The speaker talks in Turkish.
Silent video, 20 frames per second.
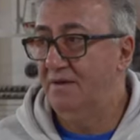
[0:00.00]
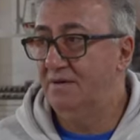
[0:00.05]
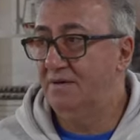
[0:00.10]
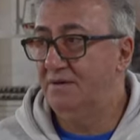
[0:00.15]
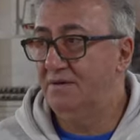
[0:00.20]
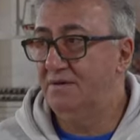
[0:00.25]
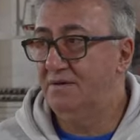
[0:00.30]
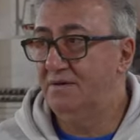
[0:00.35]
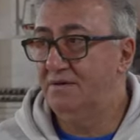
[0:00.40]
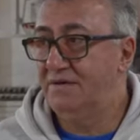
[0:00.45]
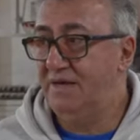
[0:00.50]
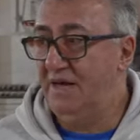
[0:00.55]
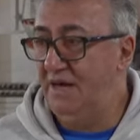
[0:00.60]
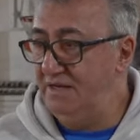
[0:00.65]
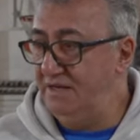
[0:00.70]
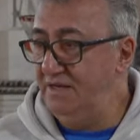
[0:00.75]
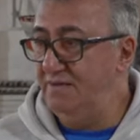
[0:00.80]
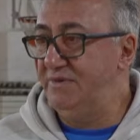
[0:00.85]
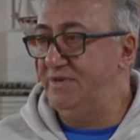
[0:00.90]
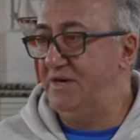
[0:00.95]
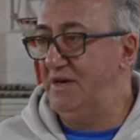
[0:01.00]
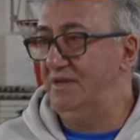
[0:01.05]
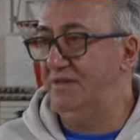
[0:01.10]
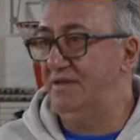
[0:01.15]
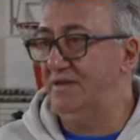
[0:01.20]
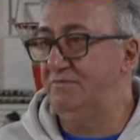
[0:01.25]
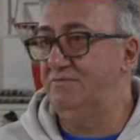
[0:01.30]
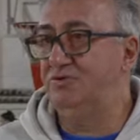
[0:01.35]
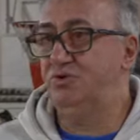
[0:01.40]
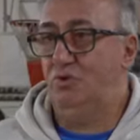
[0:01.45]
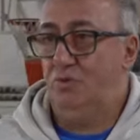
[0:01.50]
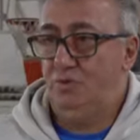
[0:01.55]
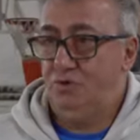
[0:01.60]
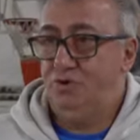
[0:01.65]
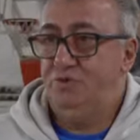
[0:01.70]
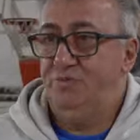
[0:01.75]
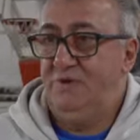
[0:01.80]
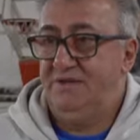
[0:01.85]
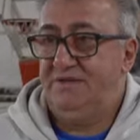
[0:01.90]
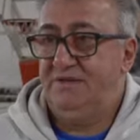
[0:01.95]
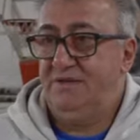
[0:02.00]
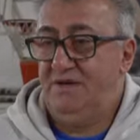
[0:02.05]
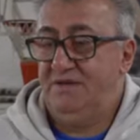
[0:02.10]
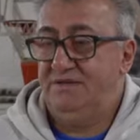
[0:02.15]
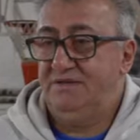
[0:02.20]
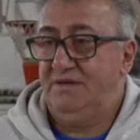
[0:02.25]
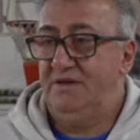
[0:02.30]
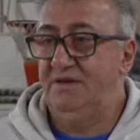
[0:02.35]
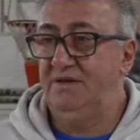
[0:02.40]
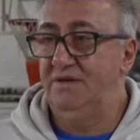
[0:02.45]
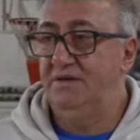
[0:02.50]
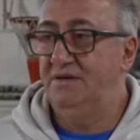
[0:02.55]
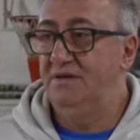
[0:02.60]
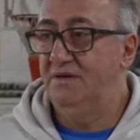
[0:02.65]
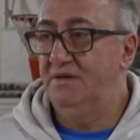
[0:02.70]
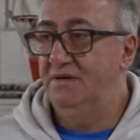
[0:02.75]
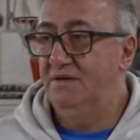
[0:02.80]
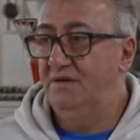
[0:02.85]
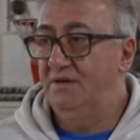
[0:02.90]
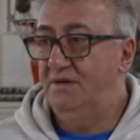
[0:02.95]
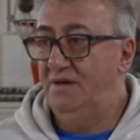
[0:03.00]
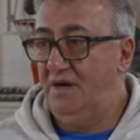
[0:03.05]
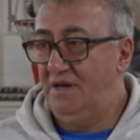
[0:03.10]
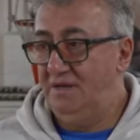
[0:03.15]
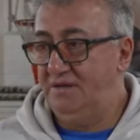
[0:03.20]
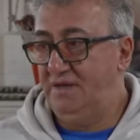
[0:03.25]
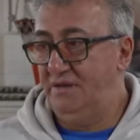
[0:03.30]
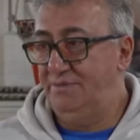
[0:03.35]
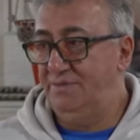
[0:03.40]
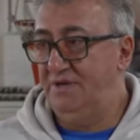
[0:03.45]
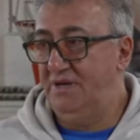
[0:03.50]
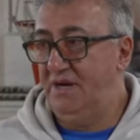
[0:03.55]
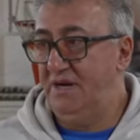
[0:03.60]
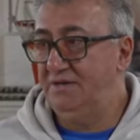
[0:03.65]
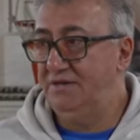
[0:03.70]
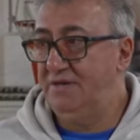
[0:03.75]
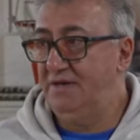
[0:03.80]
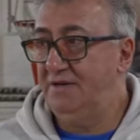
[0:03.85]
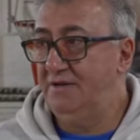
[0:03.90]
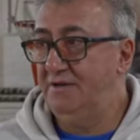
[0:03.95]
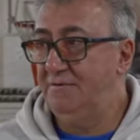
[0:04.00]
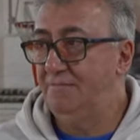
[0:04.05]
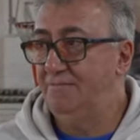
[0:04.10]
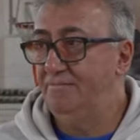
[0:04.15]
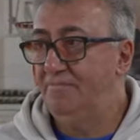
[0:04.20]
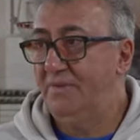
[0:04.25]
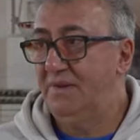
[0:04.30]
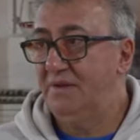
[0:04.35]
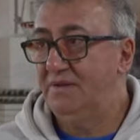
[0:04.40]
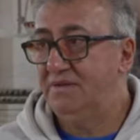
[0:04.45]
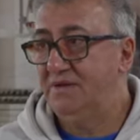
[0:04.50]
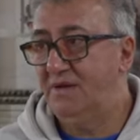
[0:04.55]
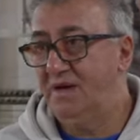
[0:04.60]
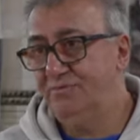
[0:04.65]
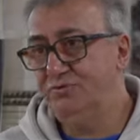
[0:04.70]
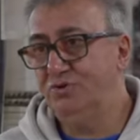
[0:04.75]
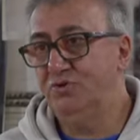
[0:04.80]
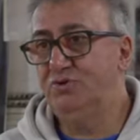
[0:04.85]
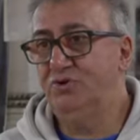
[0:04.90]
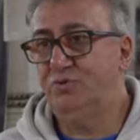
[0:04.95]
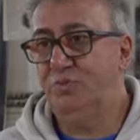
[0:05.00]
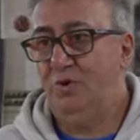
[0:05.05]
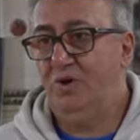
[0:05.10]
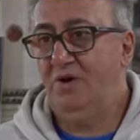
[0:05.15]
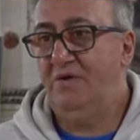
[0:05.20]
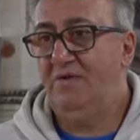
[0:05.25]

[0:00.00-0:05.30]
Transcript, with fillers: ee, kendi imkanlarımız oluşmadığı adına altyapılarda Trabzonspor'a